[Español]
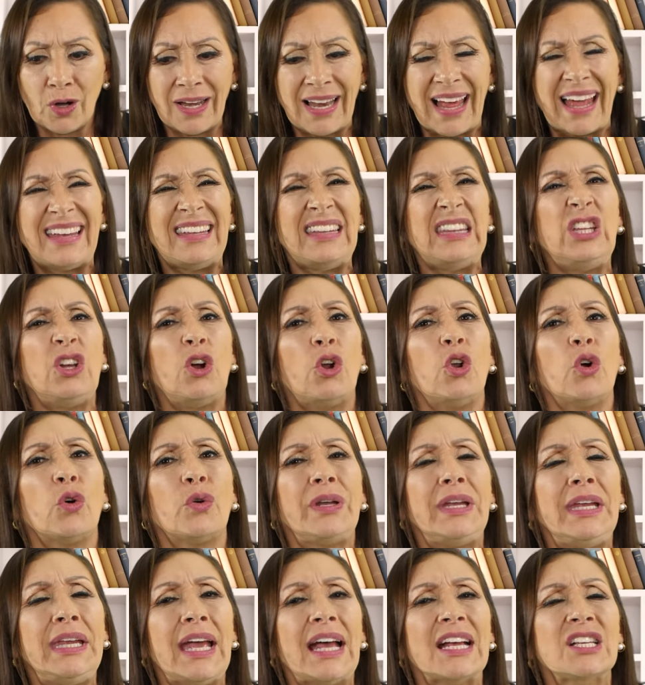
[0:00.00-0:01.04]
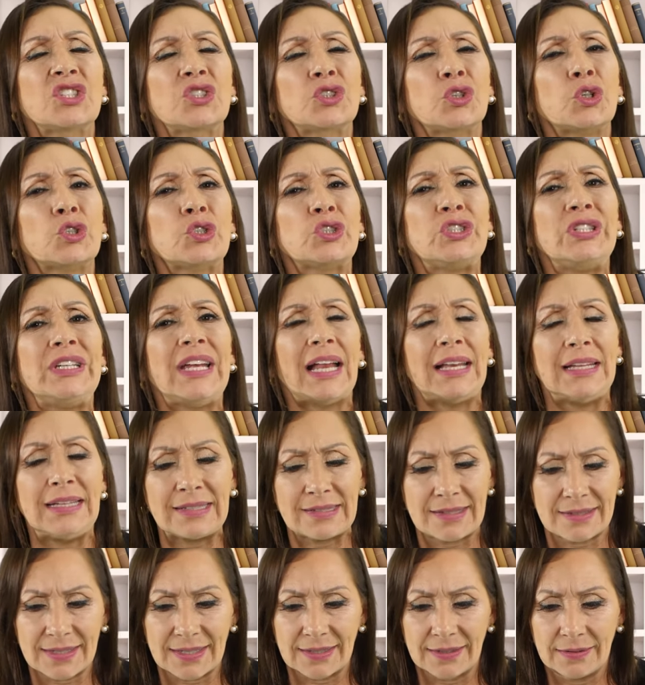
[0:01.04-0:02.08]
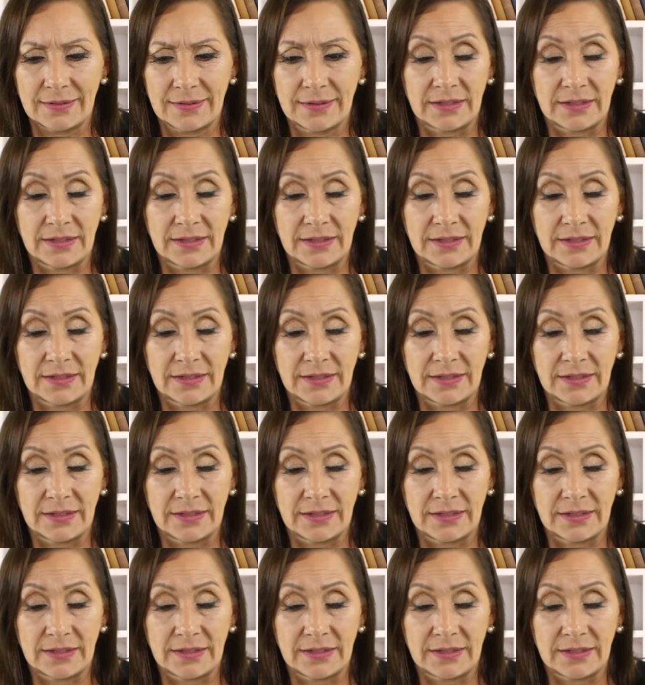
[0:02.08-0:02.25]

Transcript: de la ideología socialista,